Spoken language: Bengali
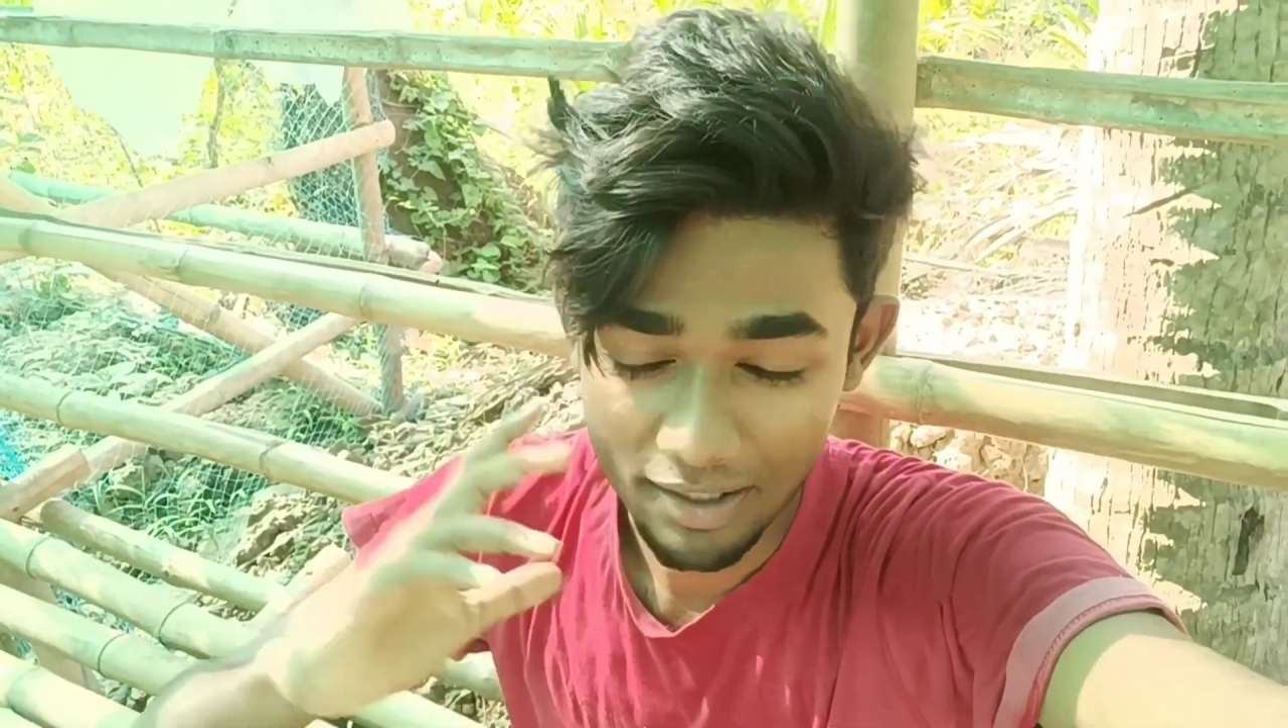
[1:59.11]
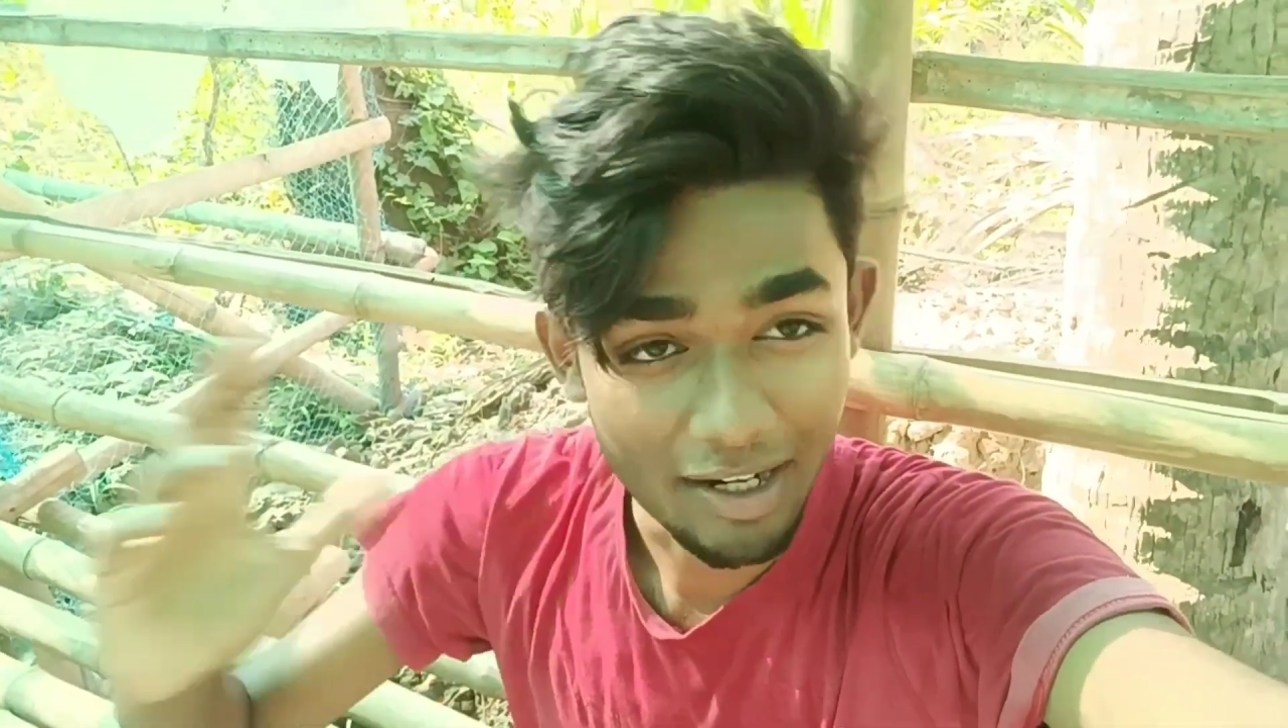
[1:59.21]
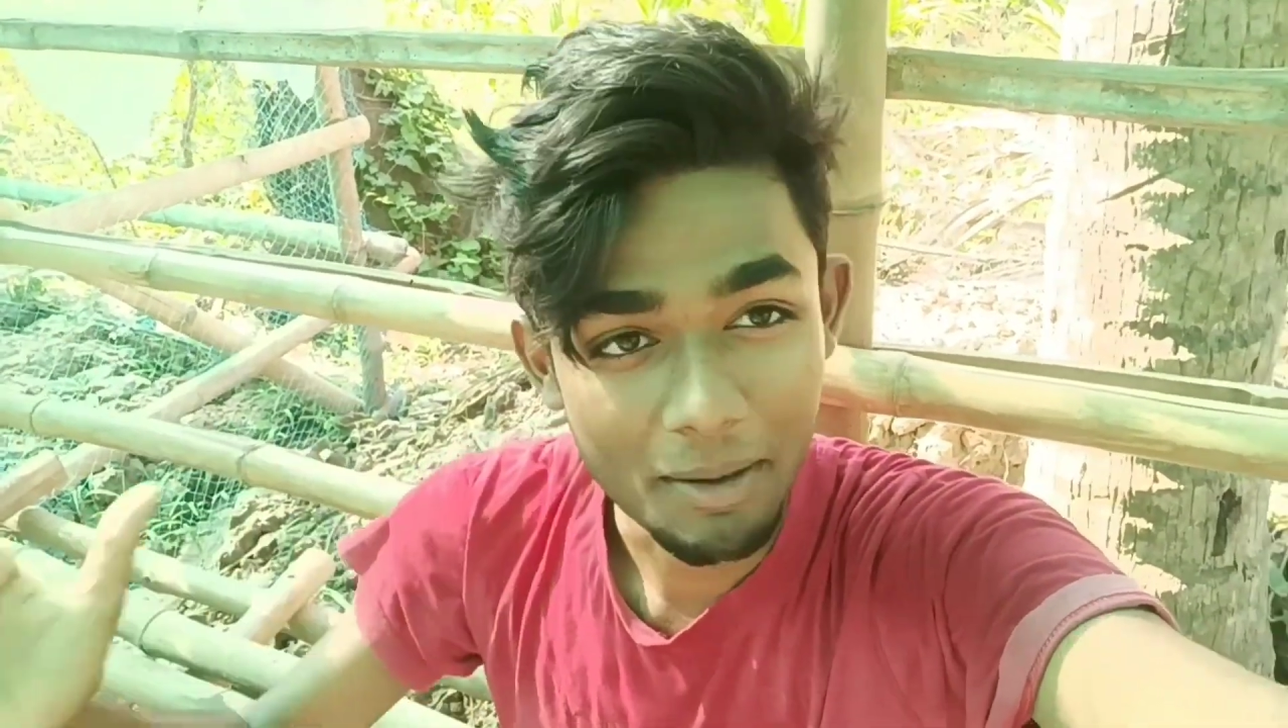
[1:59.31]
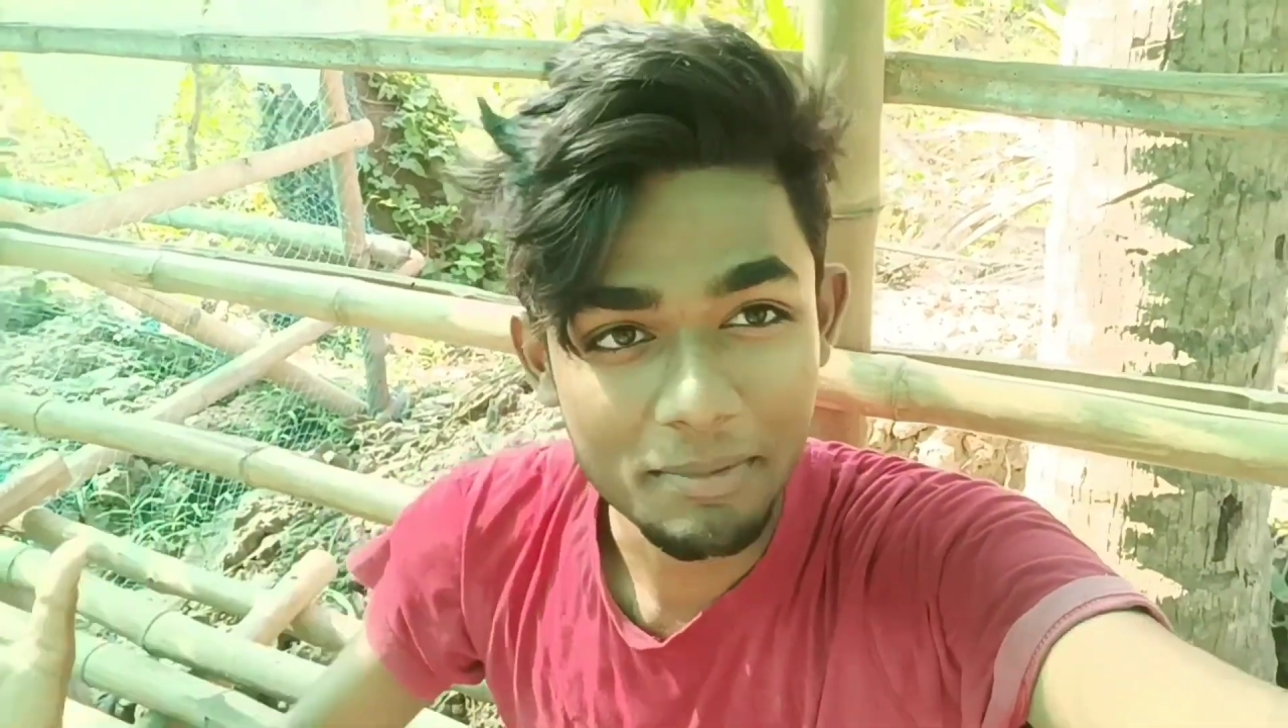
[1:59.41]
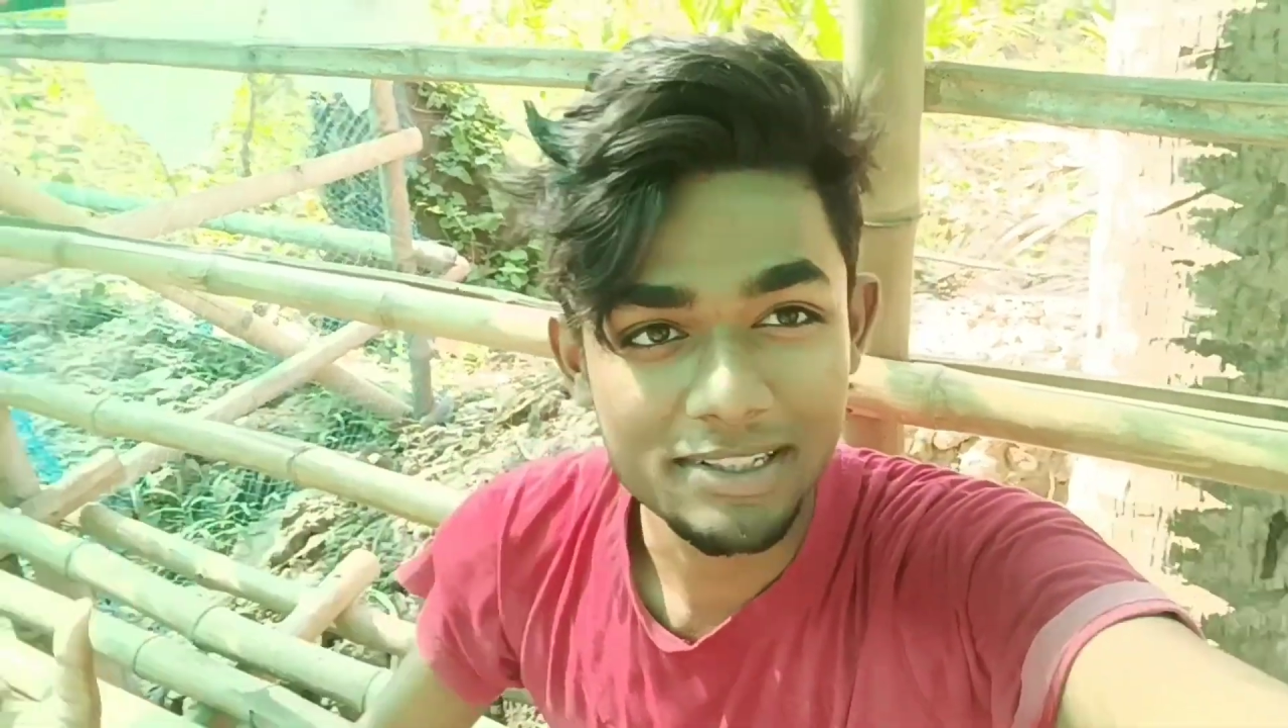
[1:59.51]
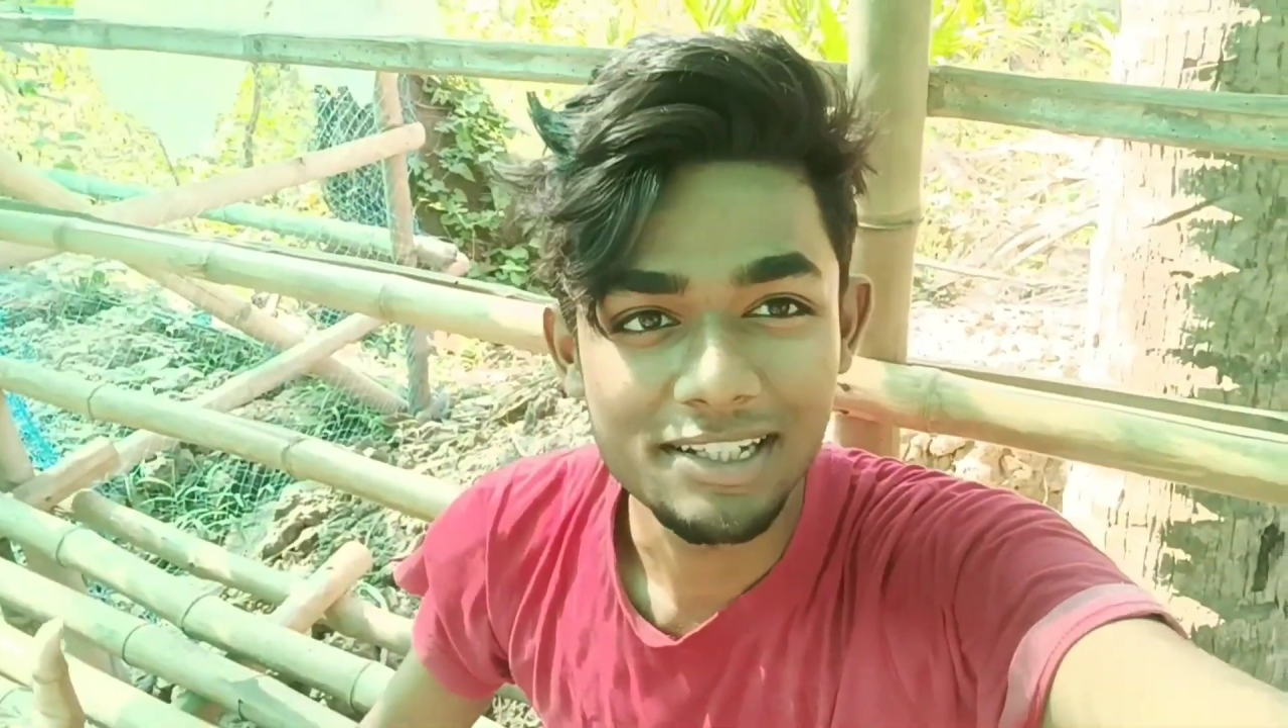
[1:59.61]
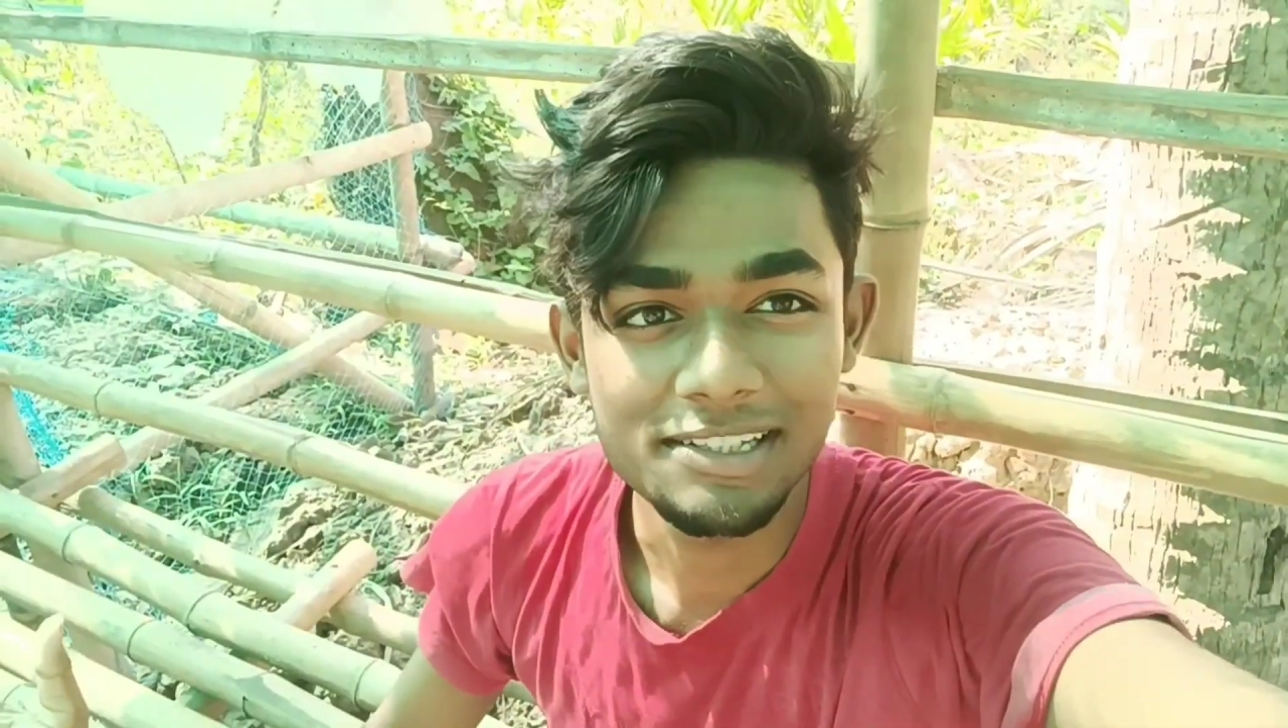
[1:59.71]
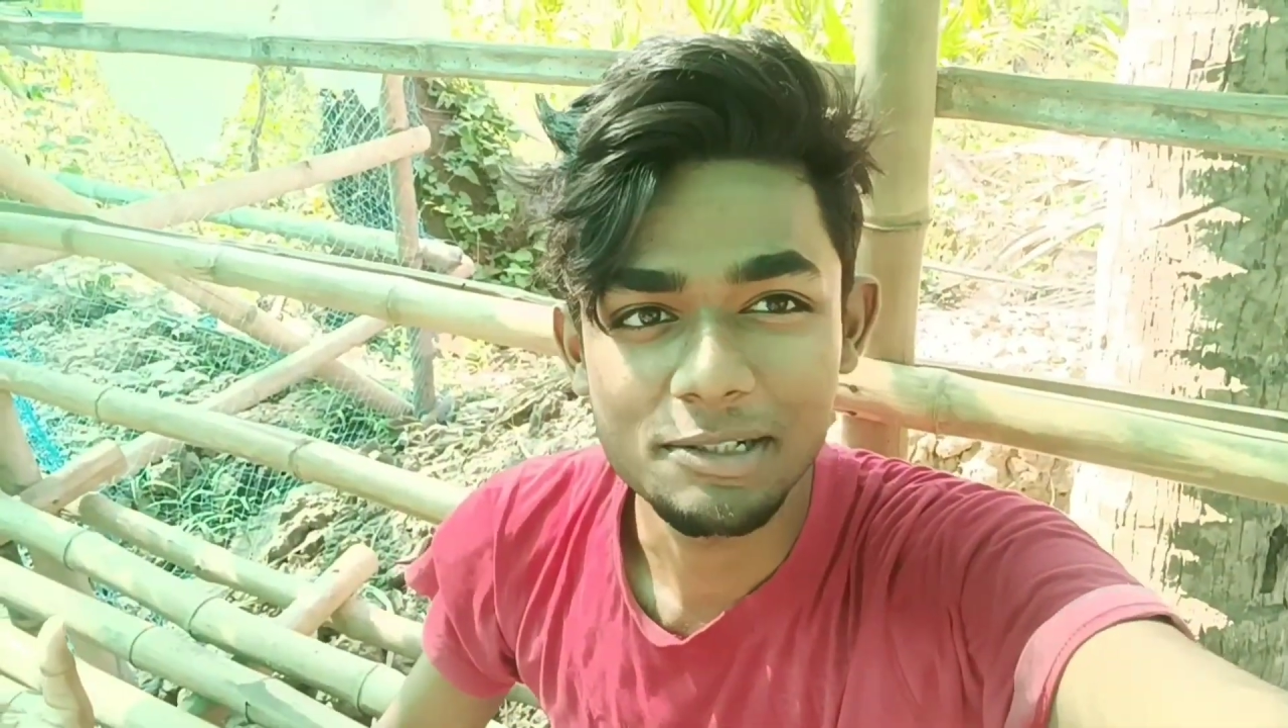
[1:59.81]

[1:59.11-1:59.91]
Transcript: ক্লাবে যাই